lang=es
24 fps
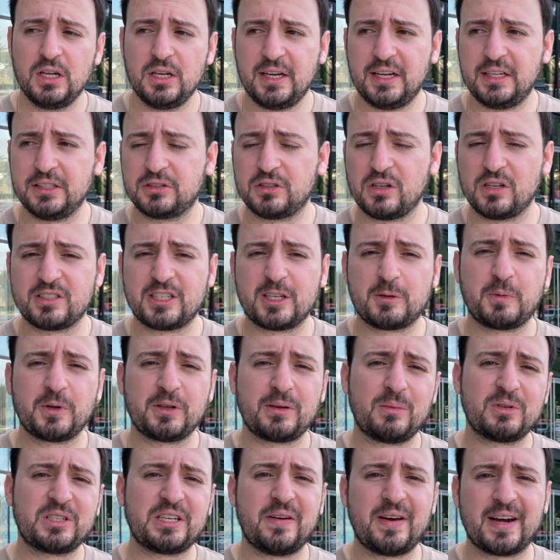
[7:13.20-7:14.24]
Entonces, pues
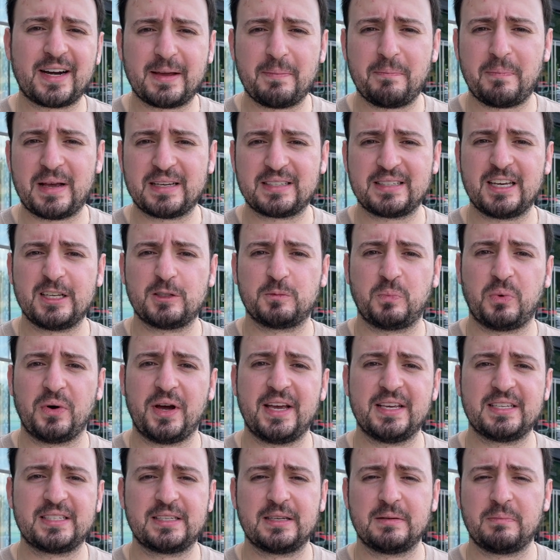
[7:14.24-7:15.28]
vamos a ver qué pasa
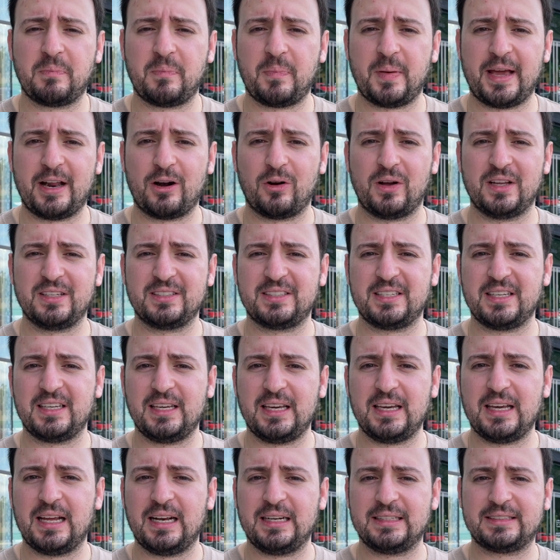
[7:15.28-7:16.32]
después. Pero en
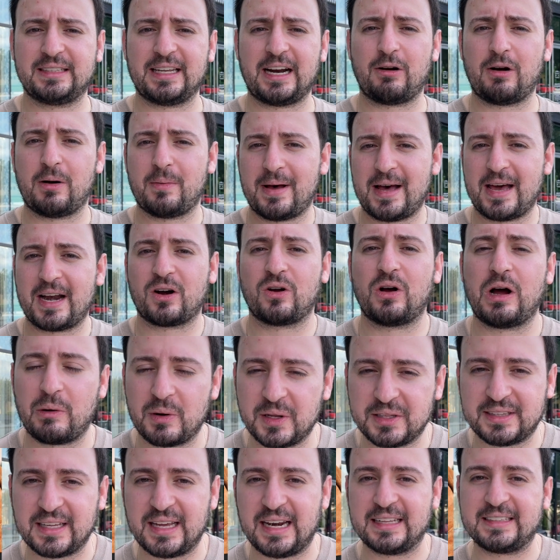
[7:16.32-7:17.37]
sí, el trago amargo
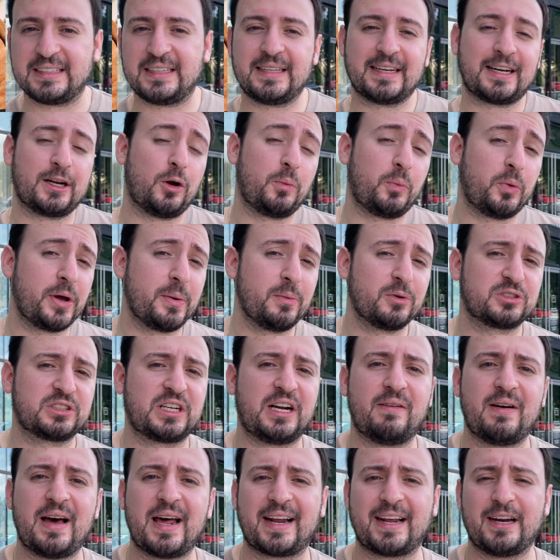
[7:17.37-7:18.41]
ahorita de la tienda que no pudimos
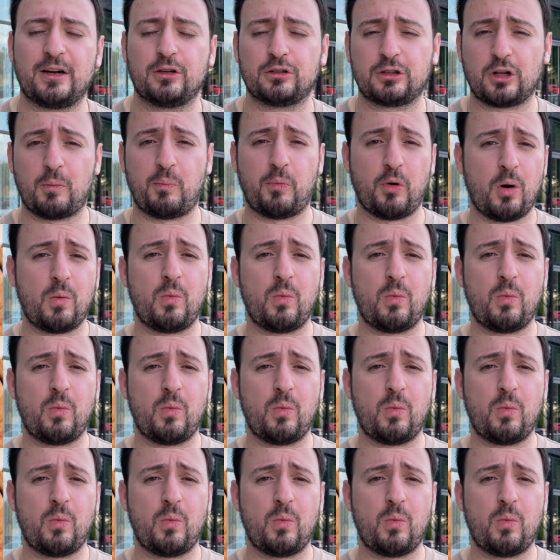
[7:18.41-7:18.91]
grabar, que no te lo puedo